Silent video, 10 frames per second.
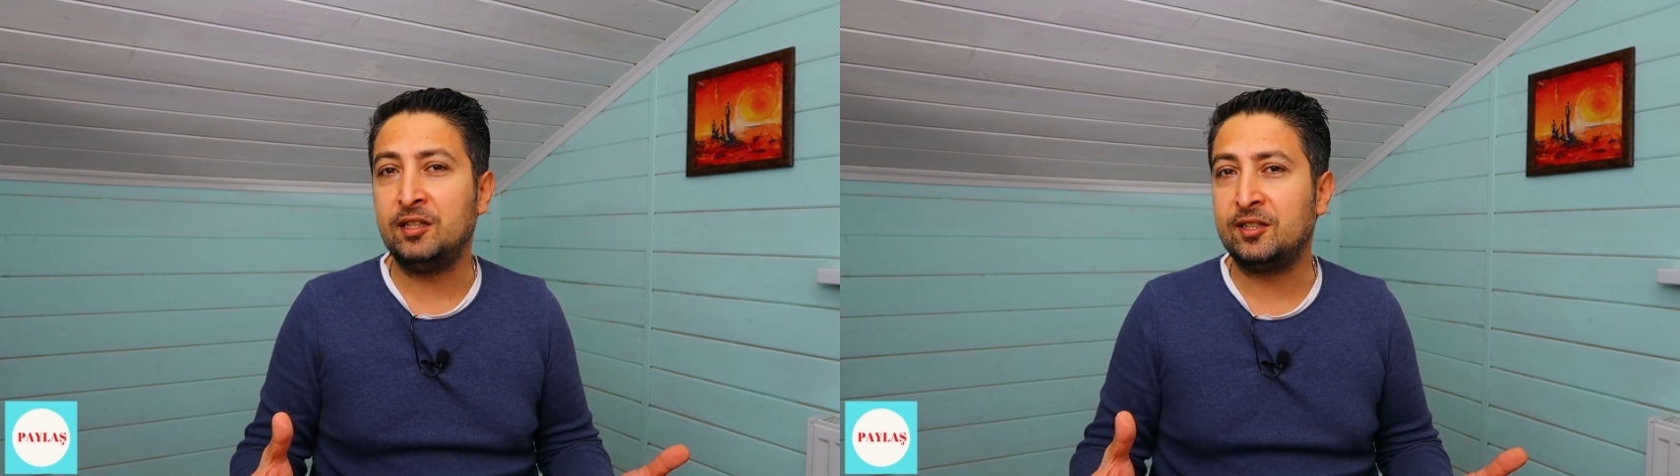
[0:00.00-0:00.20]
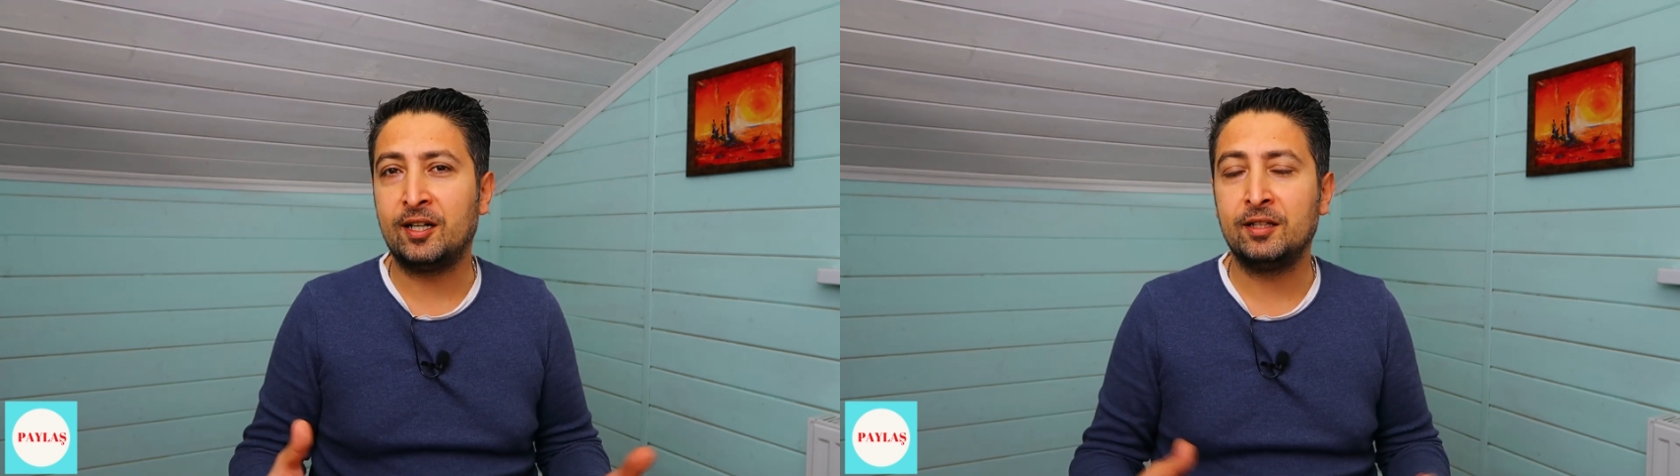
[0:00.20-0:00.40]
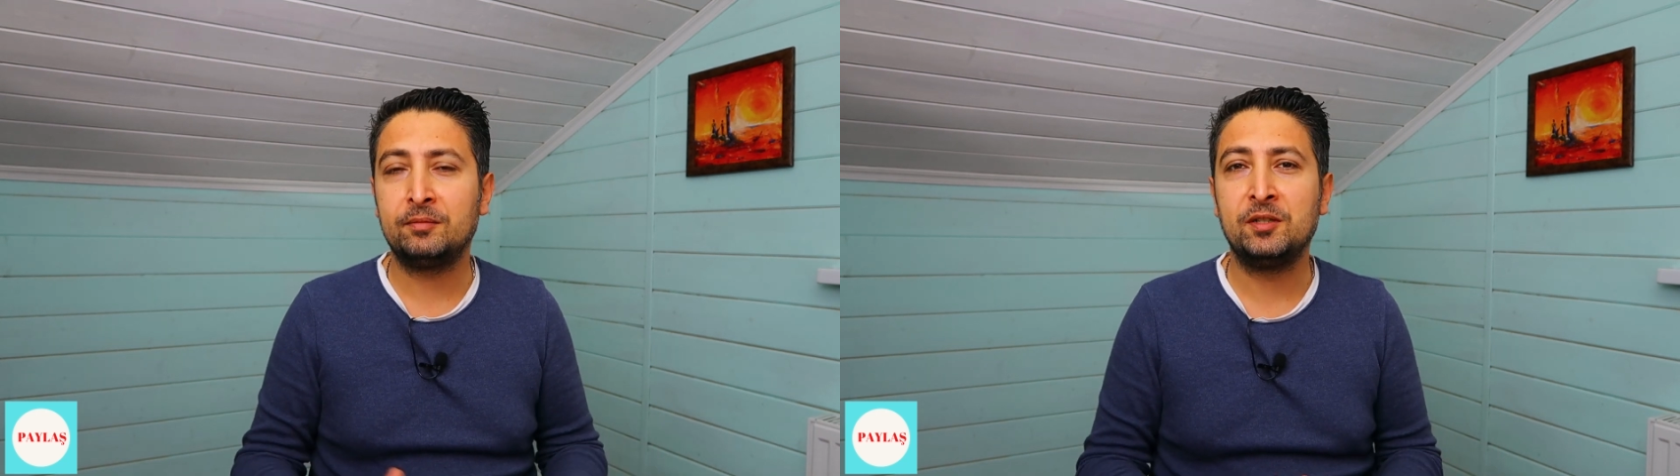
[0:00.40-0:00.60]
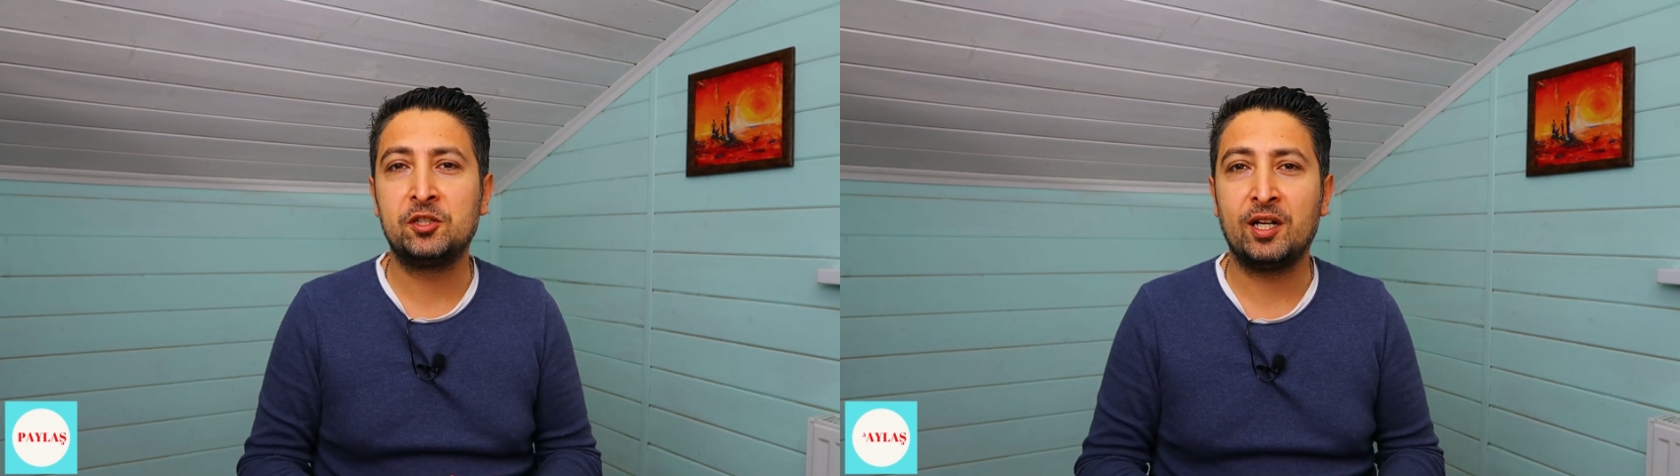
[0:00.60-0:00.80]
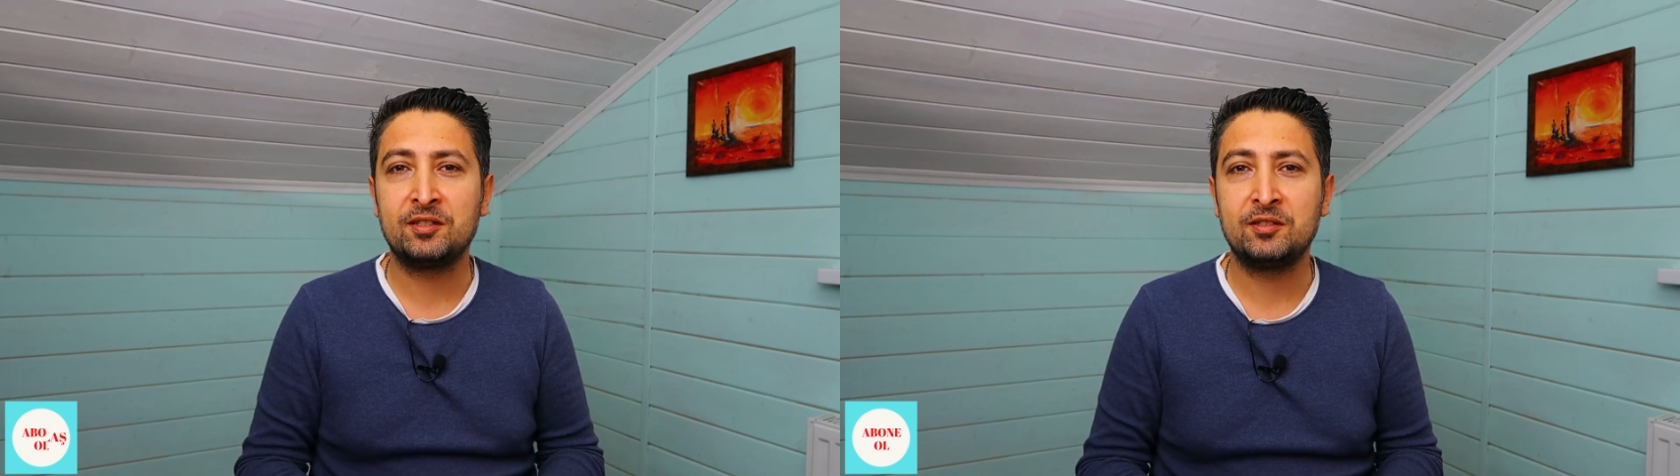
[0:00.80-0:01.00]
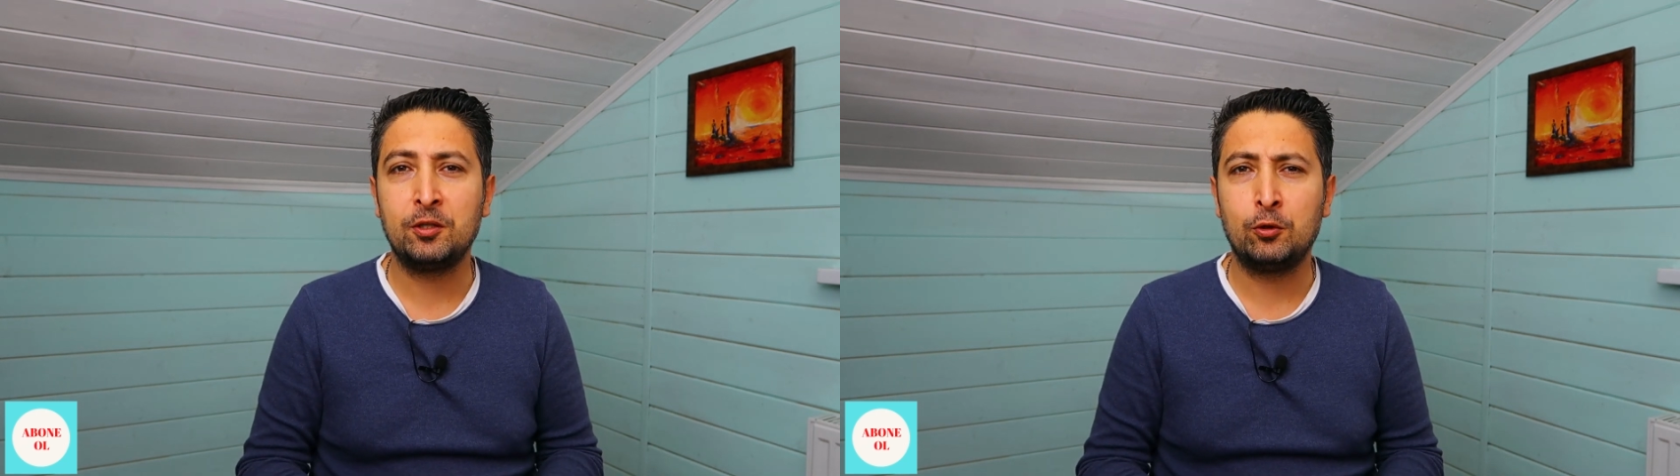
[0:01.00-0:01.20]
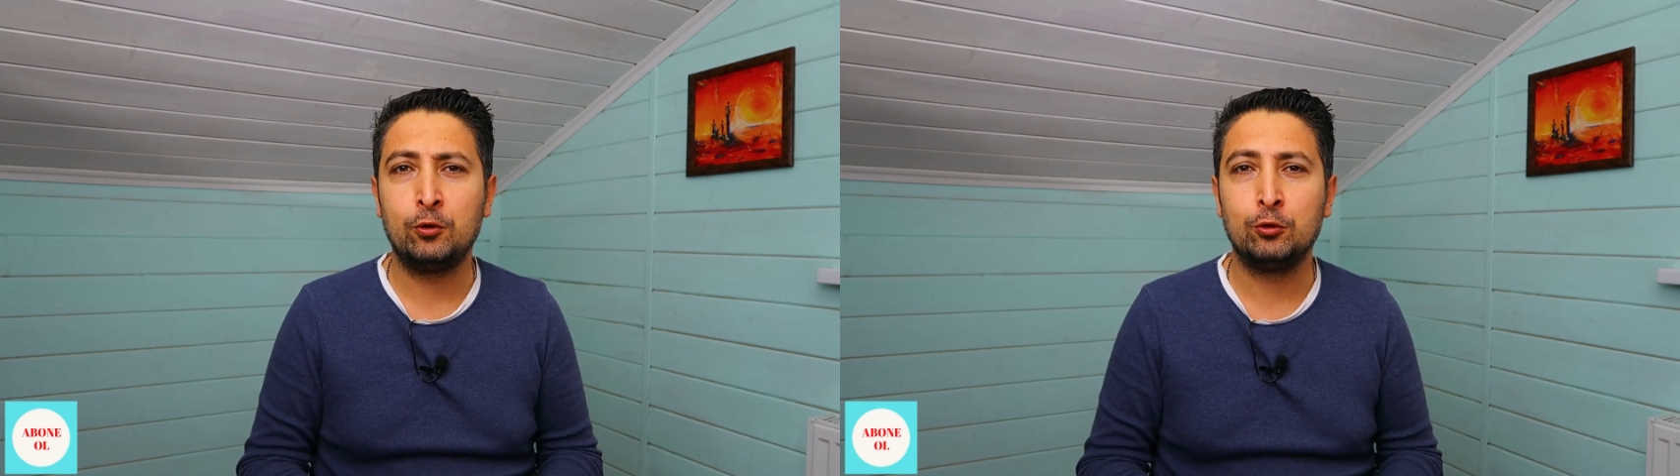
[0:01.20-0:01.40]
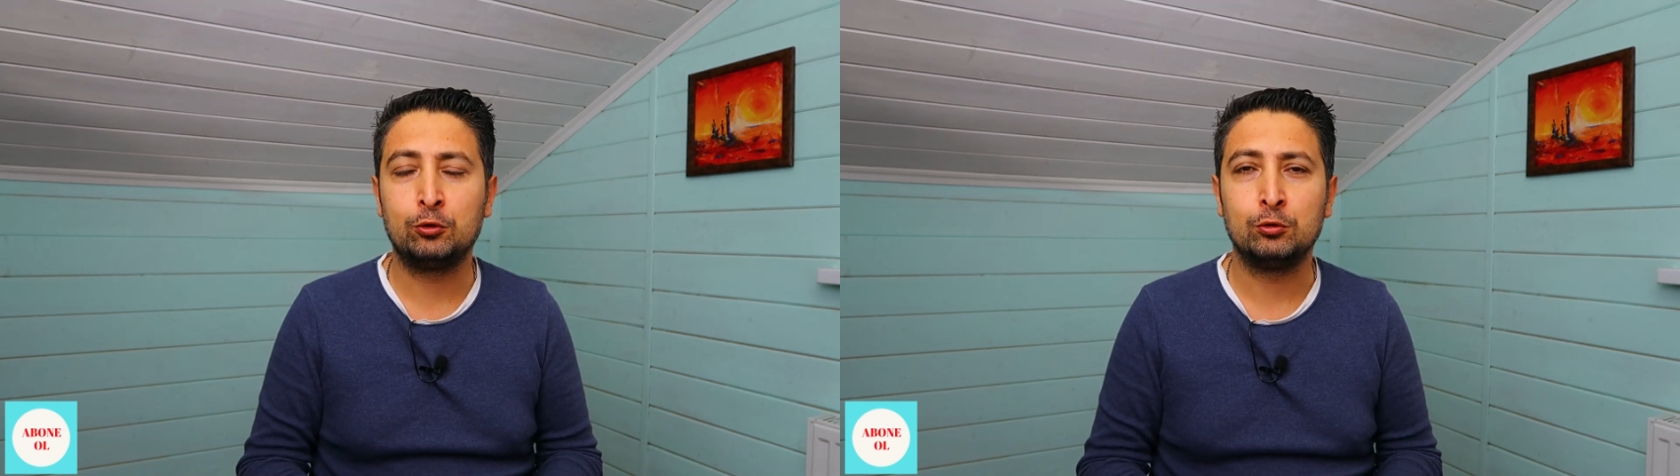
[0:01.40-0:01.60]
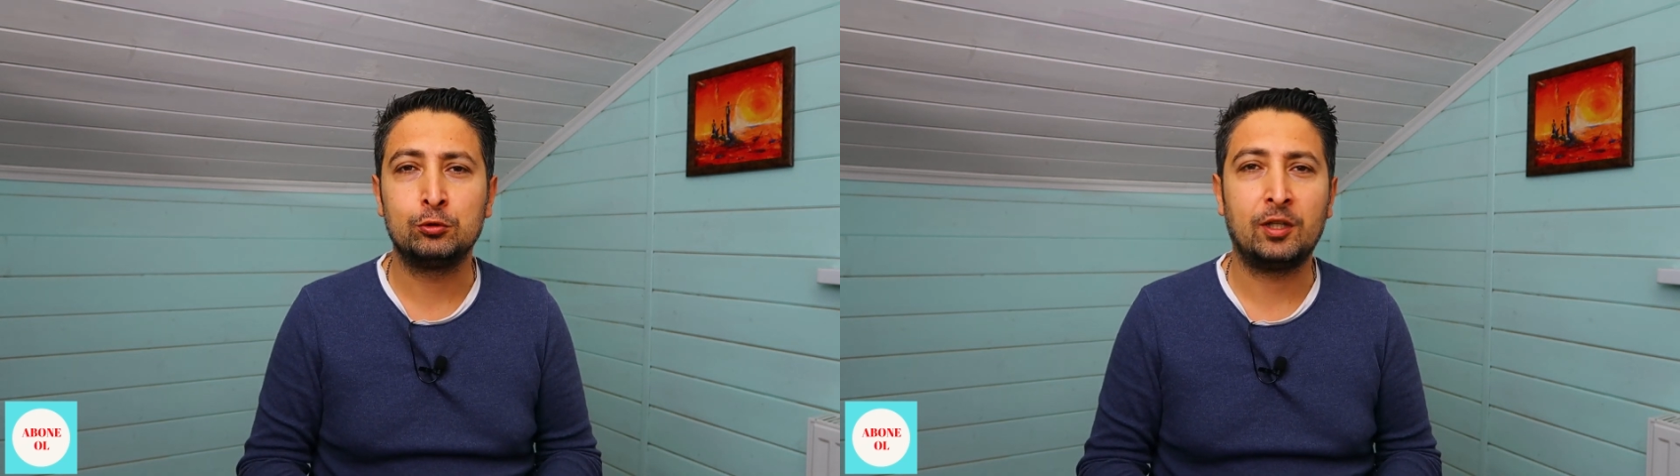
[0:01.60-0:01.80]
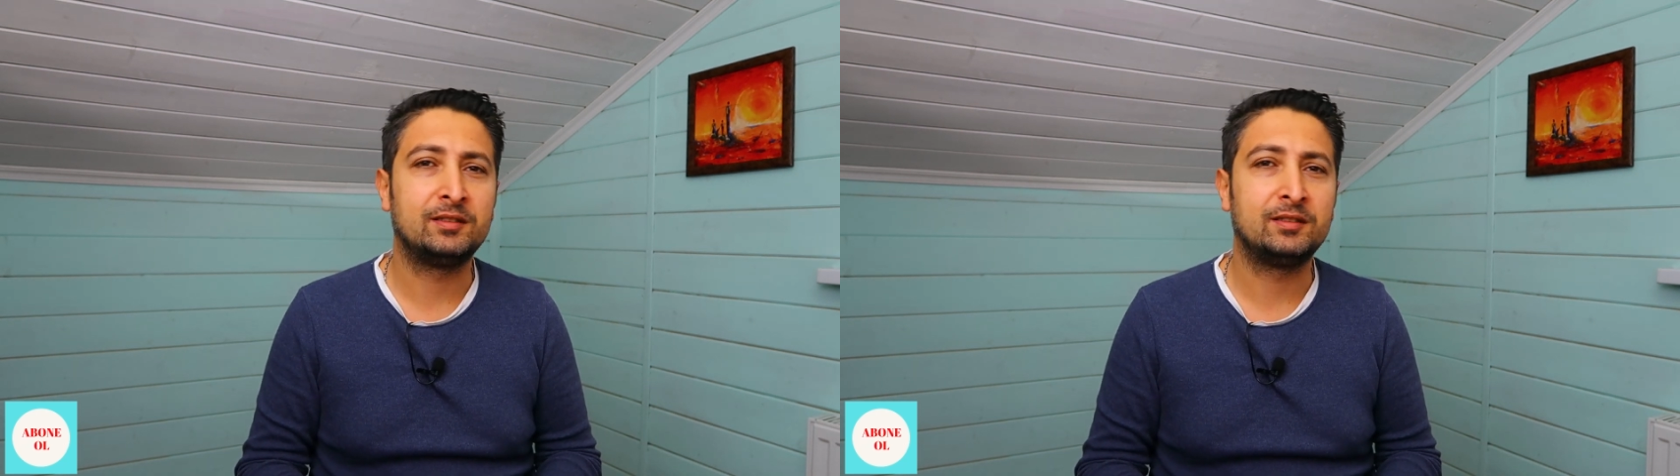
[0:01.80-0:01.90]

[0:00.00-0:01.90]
internet mecrasında görüyorsunuz